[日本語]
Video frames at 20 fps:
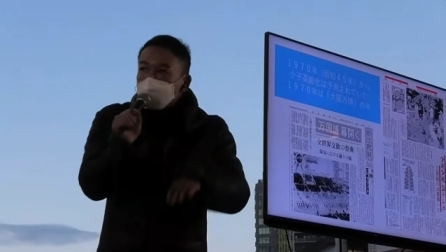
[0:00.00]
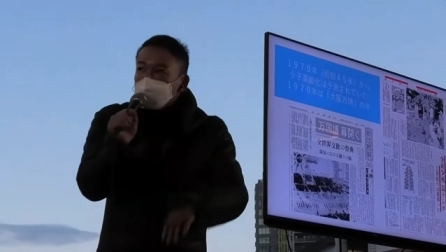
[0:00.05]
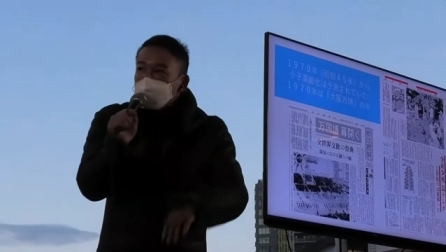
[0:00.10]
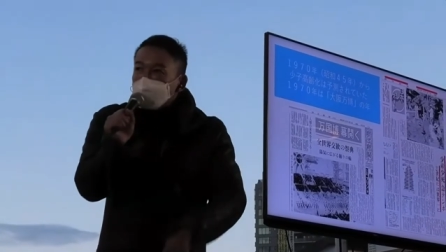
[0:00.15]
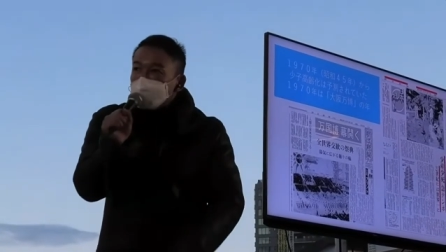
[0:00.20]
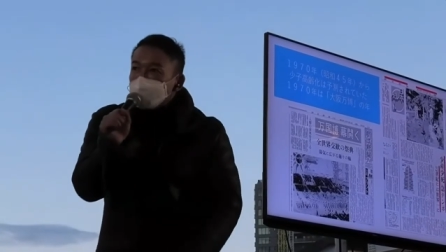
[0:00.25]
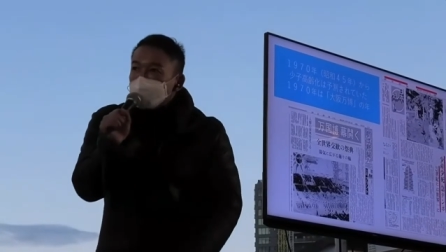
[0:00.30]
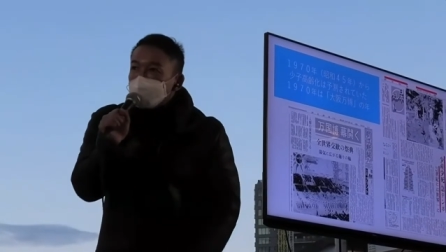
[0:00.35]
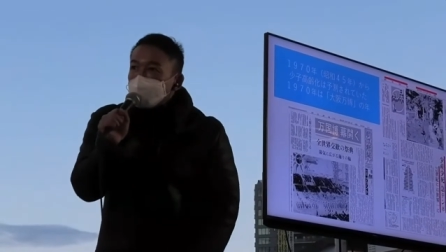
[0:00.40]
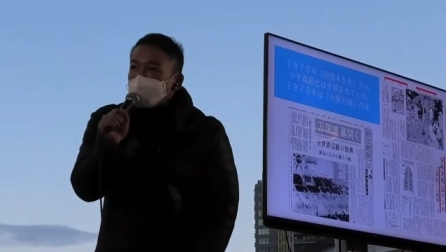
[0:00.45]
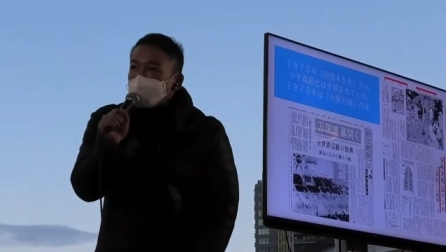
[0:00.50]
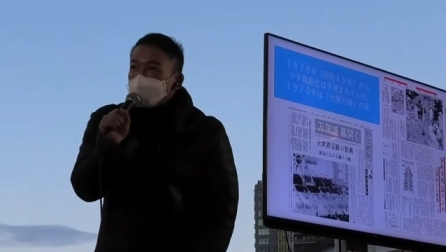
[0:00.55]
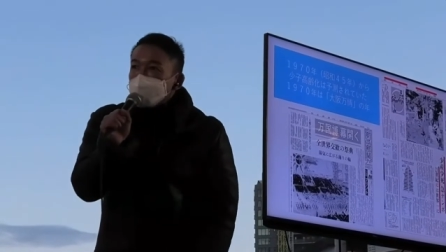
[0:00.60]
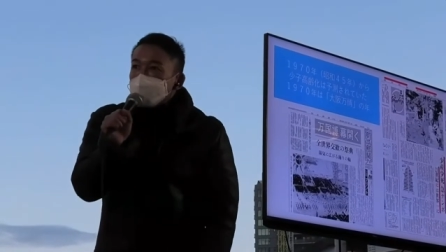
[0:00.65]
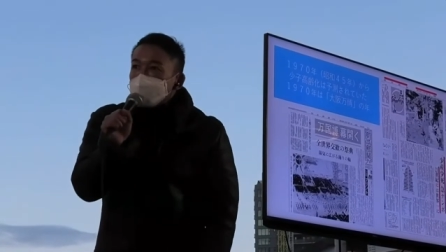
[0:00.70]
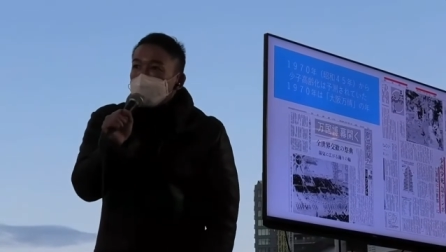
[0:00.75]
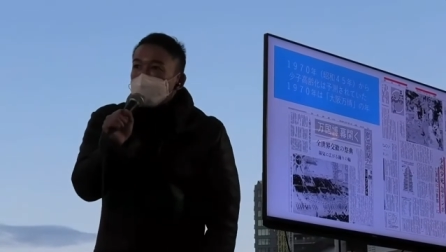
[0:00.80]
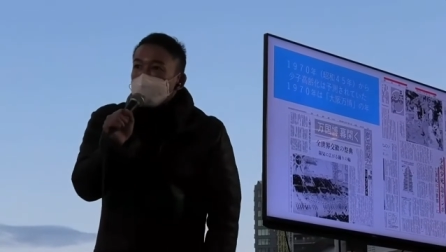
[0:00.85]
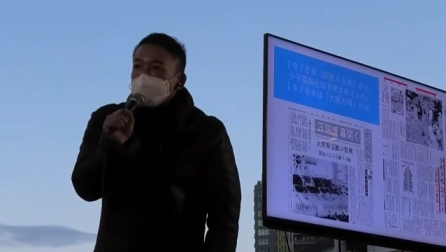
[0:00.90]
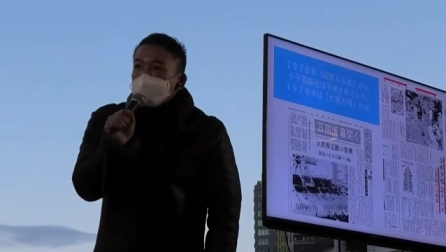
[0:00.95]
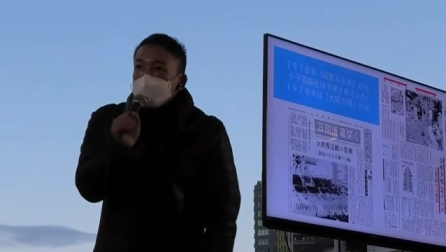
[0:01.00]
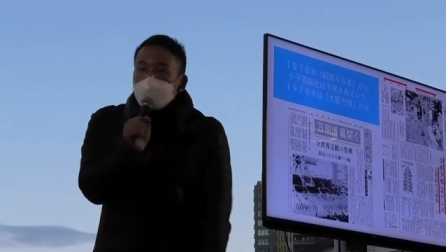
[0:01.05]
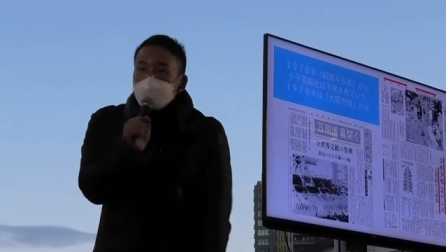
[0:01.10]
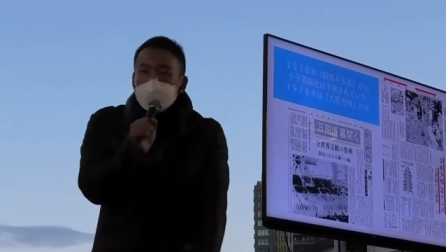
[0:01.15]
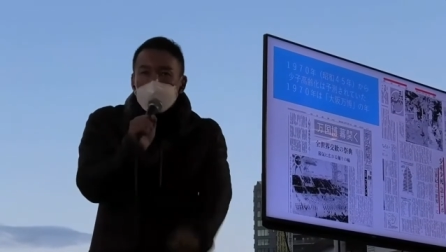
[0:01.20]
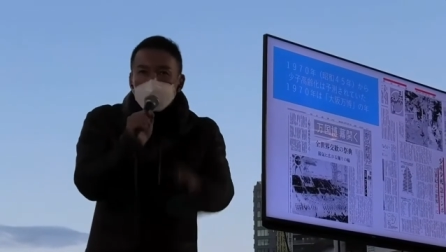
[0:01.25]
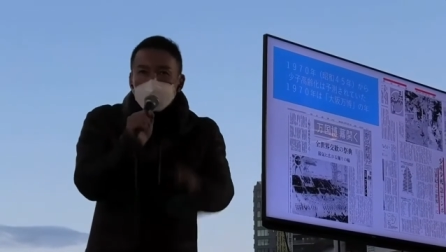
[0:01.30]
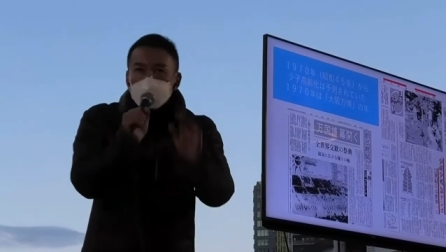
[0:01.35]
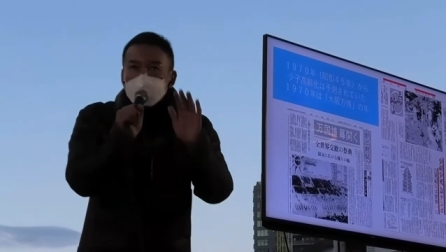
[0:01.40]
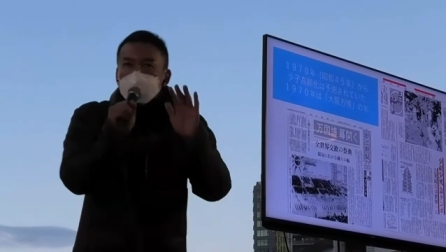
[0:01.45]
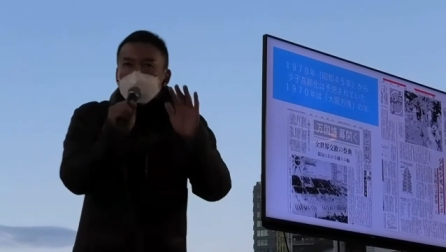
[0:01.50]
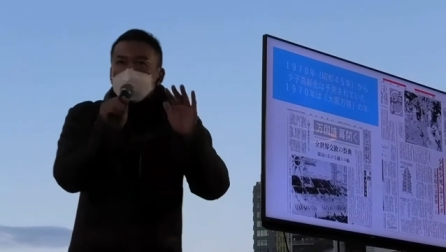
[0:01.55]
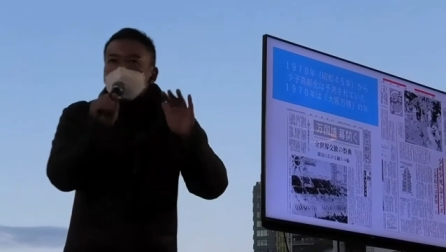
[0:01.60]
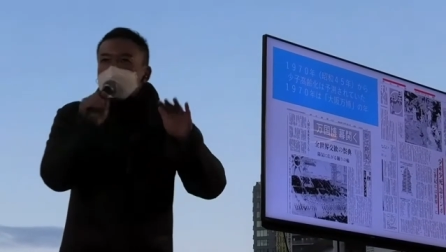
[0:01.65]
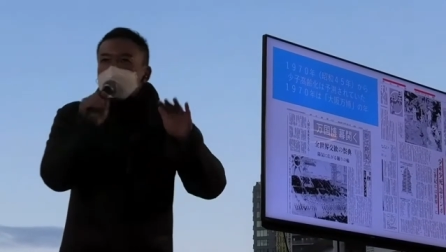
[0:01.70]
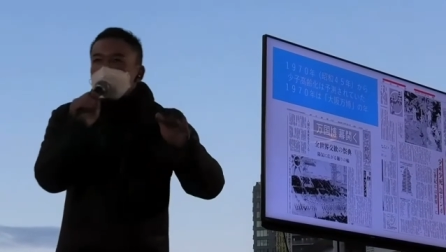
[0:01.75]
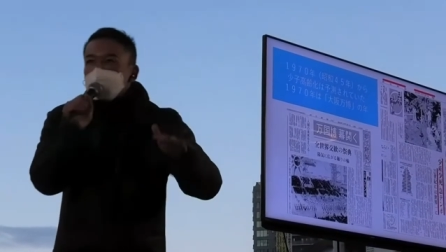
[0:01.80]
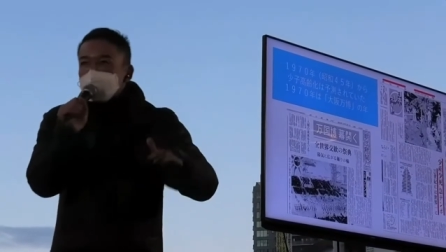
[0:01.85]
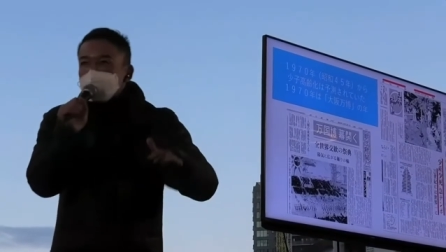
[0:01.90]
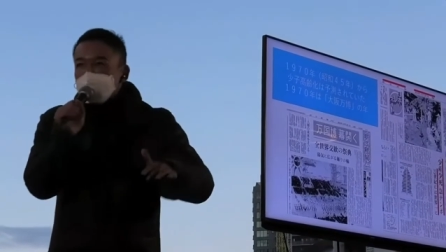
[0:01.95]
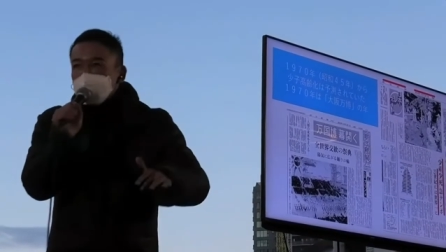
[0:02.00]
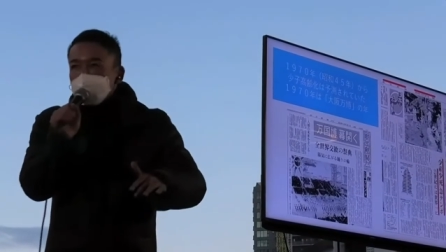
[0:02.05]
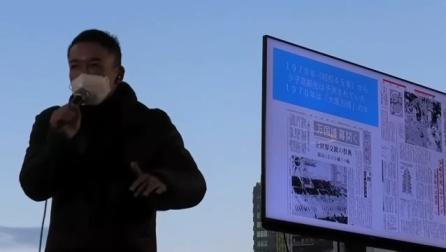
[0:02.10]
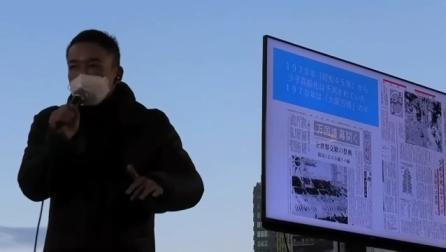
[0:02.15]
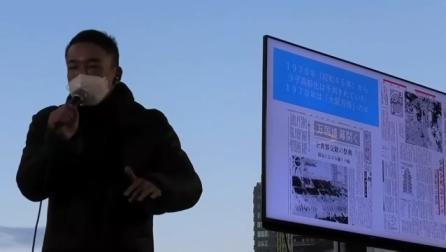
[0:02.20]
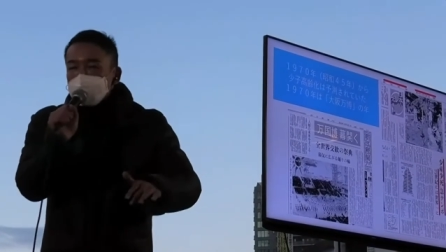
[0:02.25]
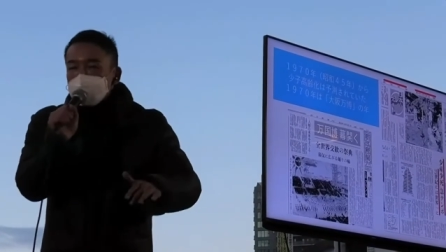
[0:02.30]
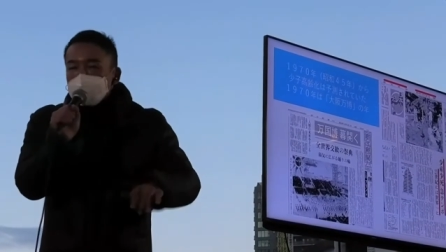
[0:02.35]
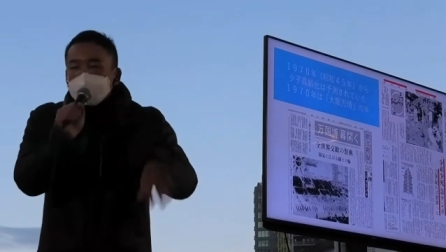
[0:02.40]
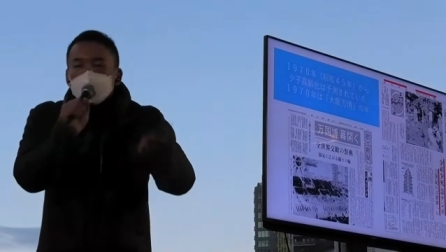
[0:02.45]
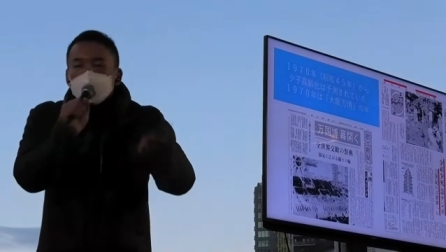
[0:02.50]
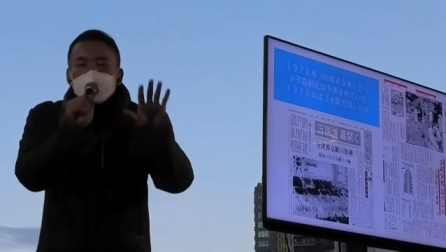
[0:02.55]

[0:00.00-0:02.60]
方ちょっと待って今の日本の